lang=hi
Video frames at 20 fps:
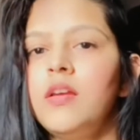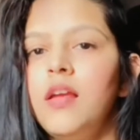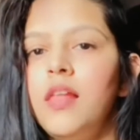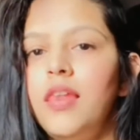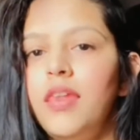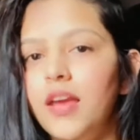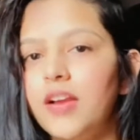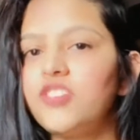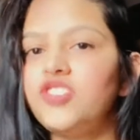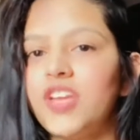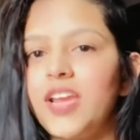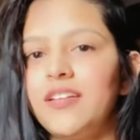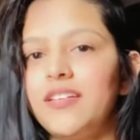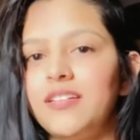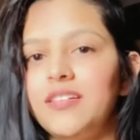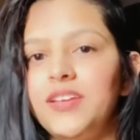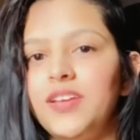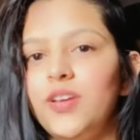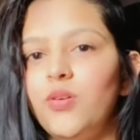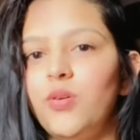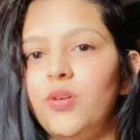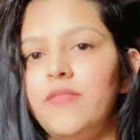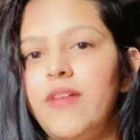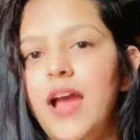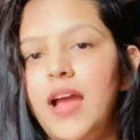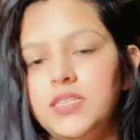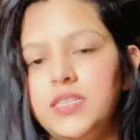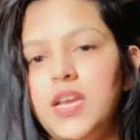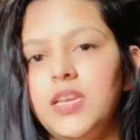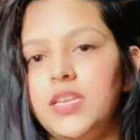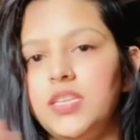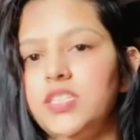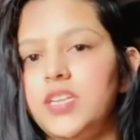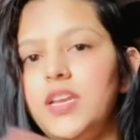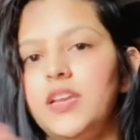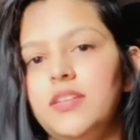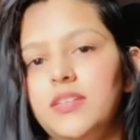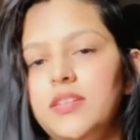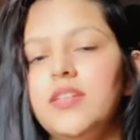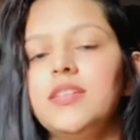लक चेक करिए और वहाँ जाके चेक
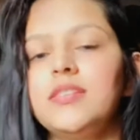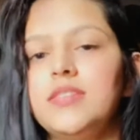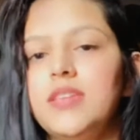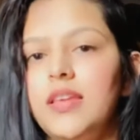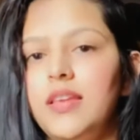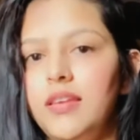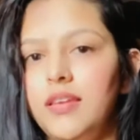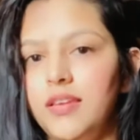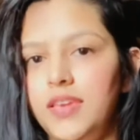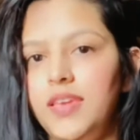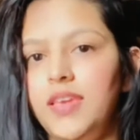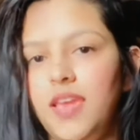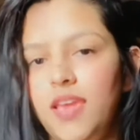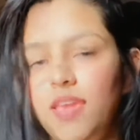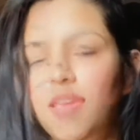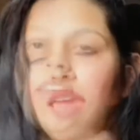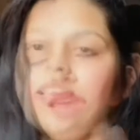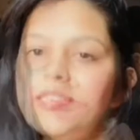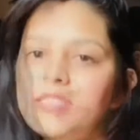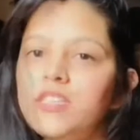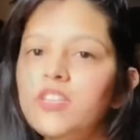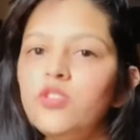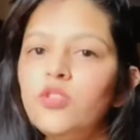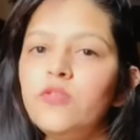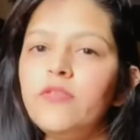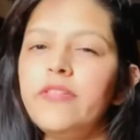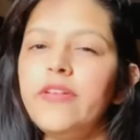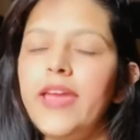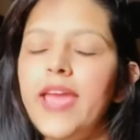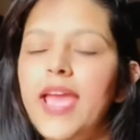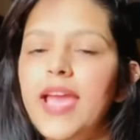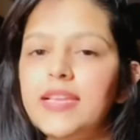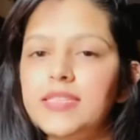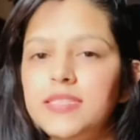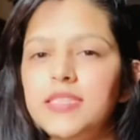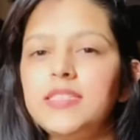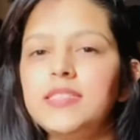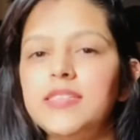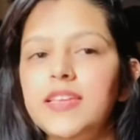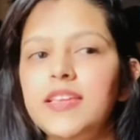करिए कि सेल लगी है वैसे तो ऐसे
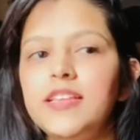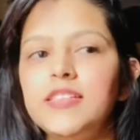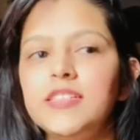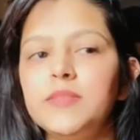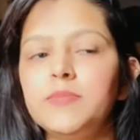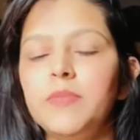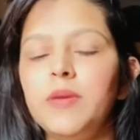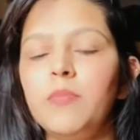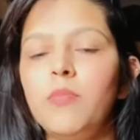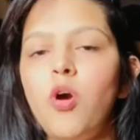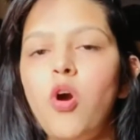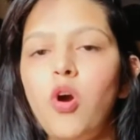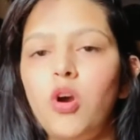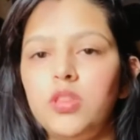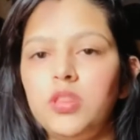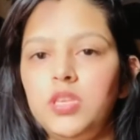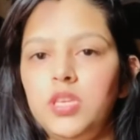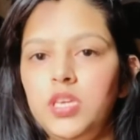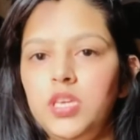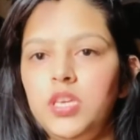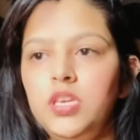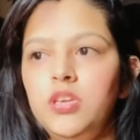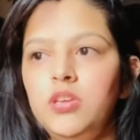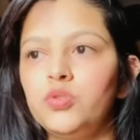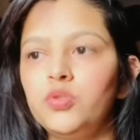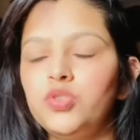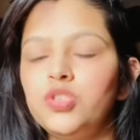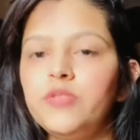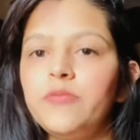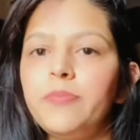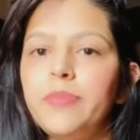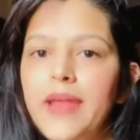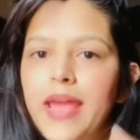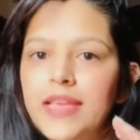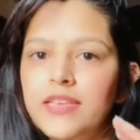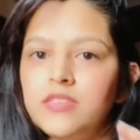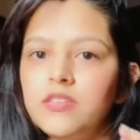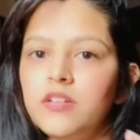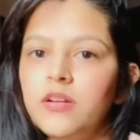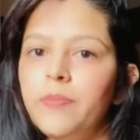सेल्स में बहुत ही कुछ
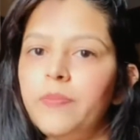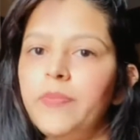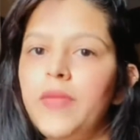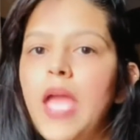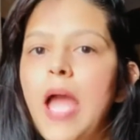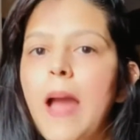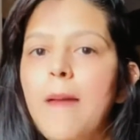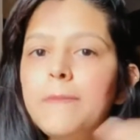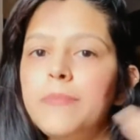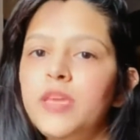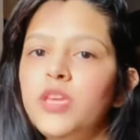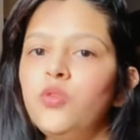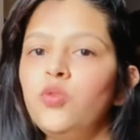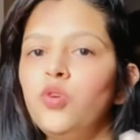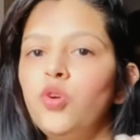प्राइस अपने आप ही उन